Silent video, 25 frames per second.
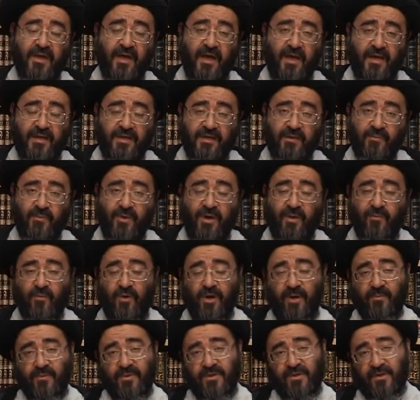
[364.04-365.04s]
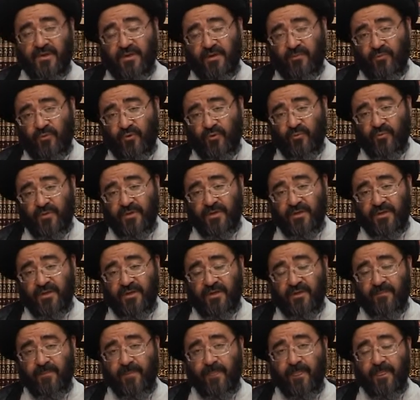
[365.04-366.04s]
الإمام أمير
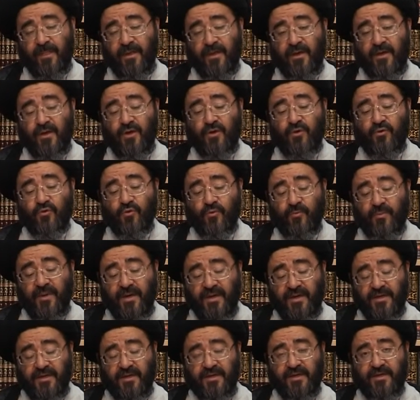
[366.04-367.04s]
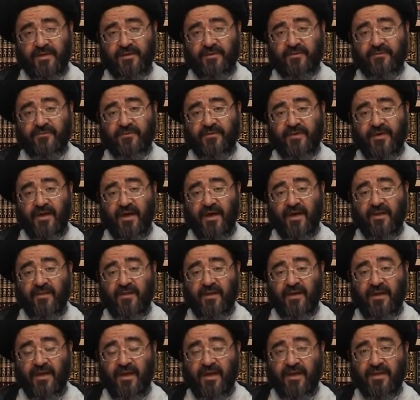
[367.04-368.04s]
المؤمنين يبين في
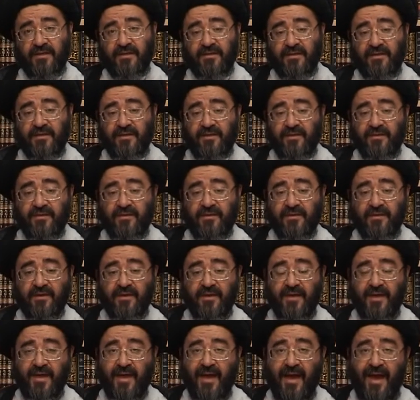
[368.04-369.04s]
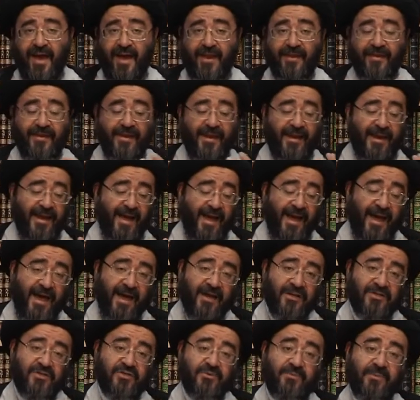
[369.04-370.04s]
هذا الحديث أن
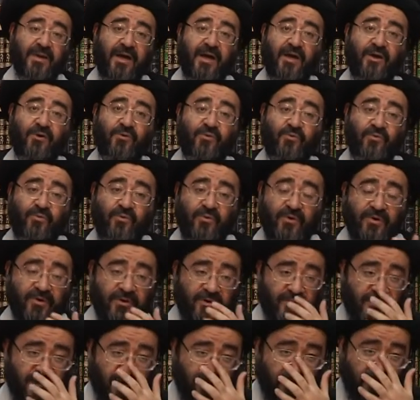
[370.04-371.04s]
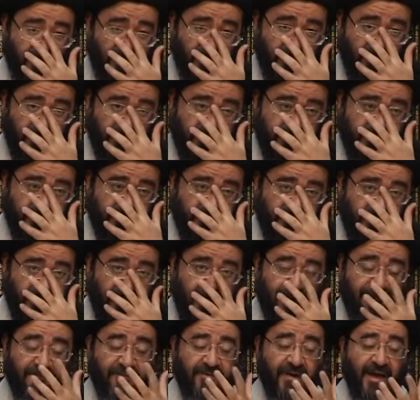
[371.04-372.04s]
العرش مخلوق
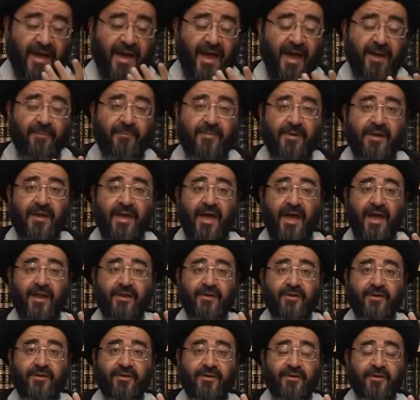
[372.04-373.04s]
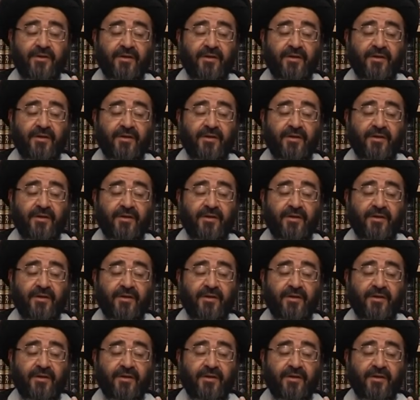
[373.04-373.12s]
فقبل أن